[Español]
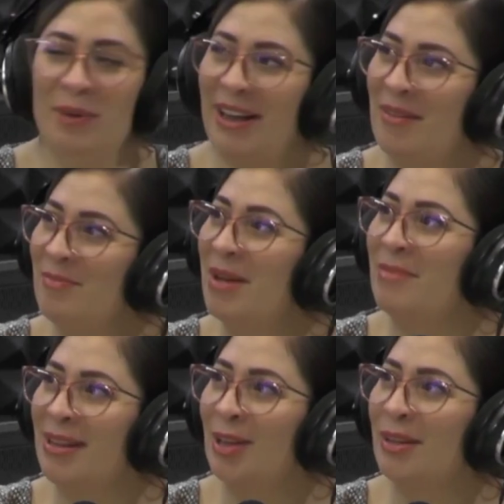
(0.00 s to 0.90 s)
porque a mí me
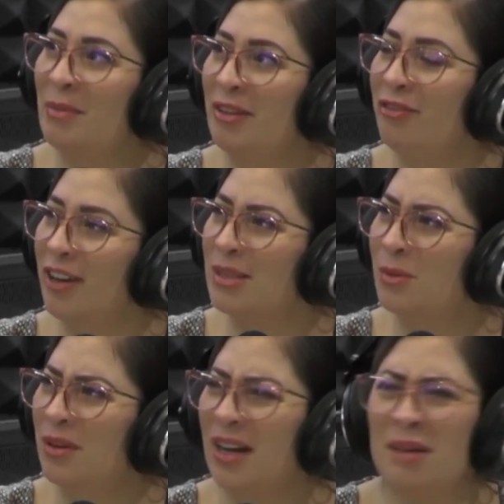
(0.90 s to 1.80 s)
han mandado también en
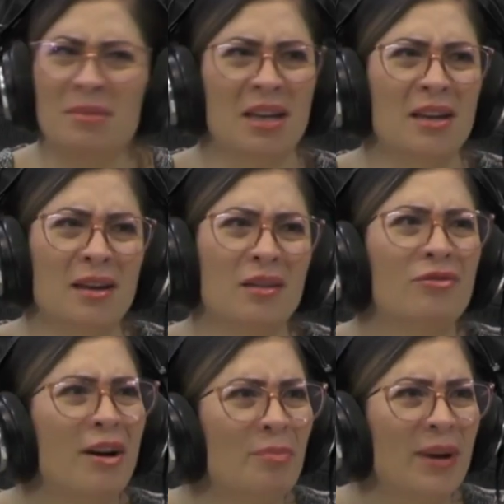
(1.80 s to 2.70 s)
Facebook, en mi
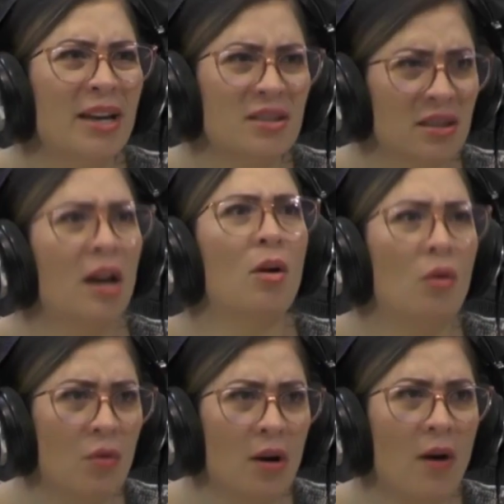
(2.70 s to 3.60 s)
fanpage, te lo
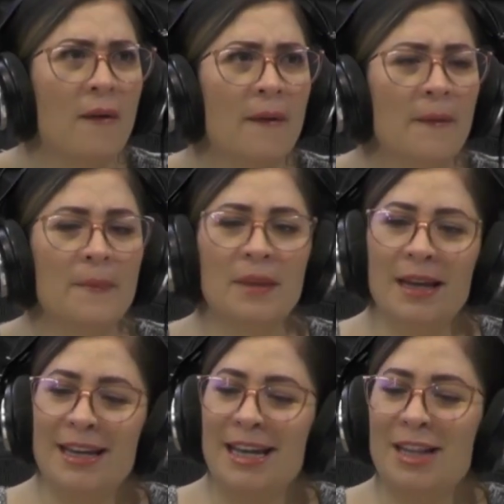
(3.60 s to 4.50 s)
juro.
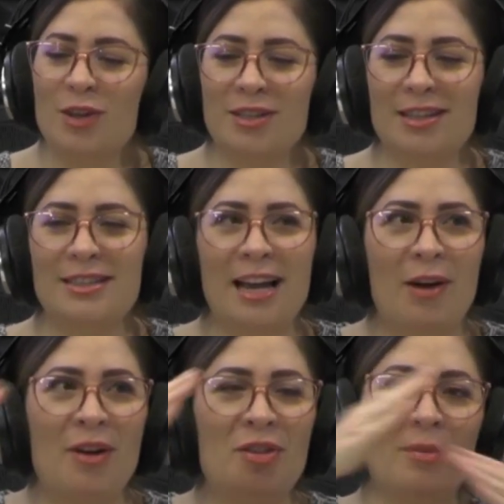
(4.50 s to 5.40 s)
Y entonces
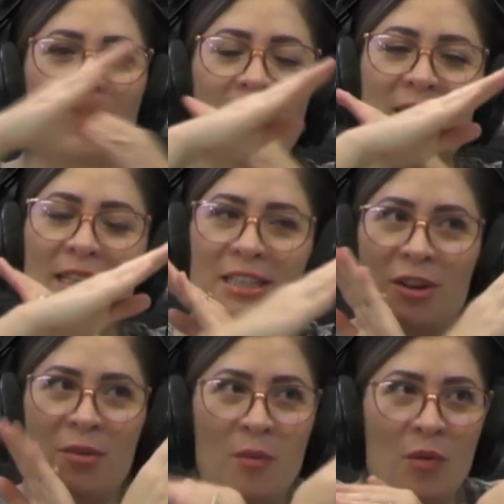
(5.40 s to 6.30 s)
ya cuando veo que está así
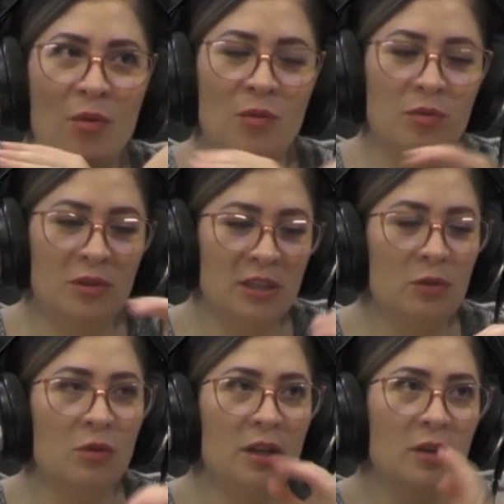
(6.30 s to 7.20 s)
como un
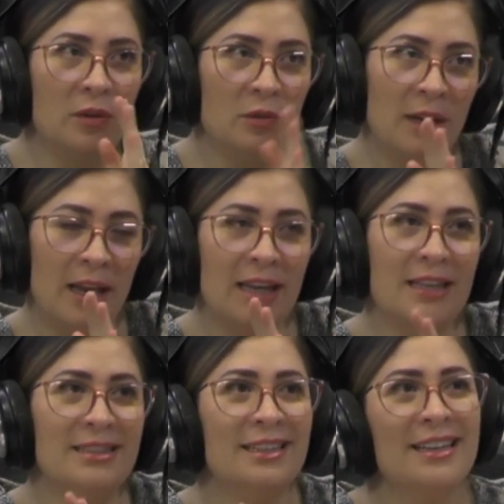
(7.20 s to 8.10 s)
circulito y una
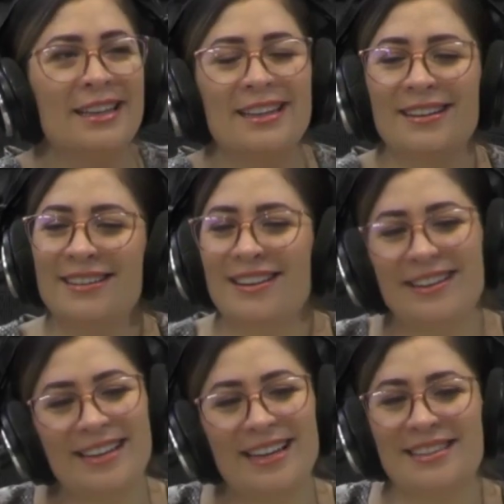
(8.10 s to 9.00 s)
X, digan, no,
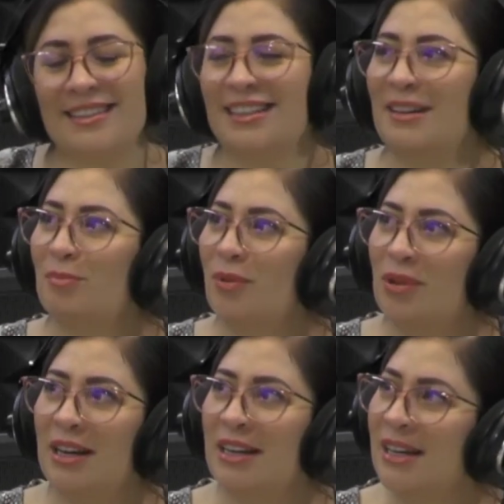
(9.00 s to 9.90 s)
ya sé qué
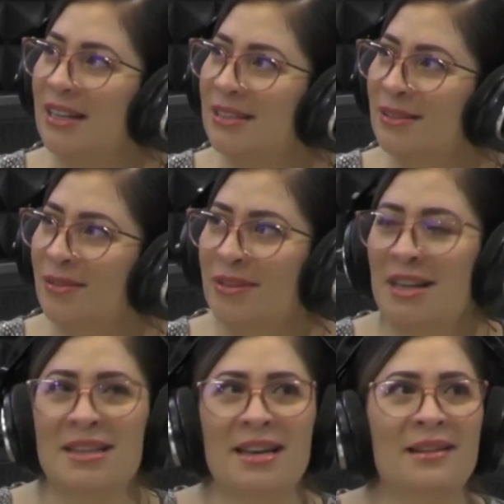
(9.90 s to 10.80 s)
porquería es. No voy
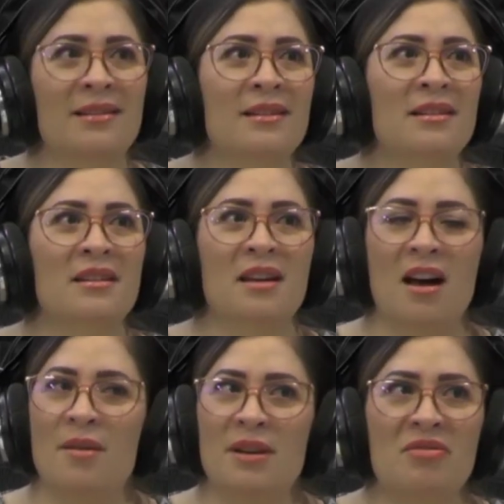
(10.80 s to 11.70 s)
a andar ni
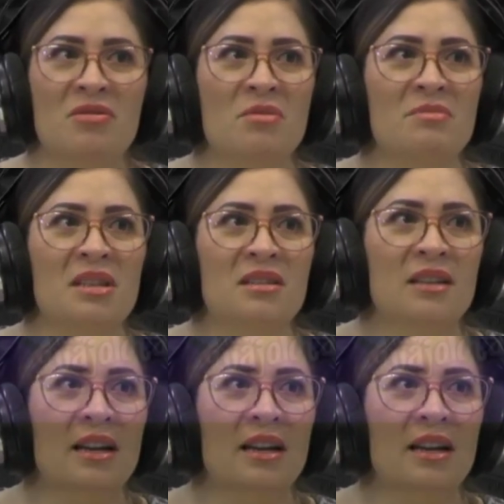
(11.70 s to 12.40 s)
abriendo mis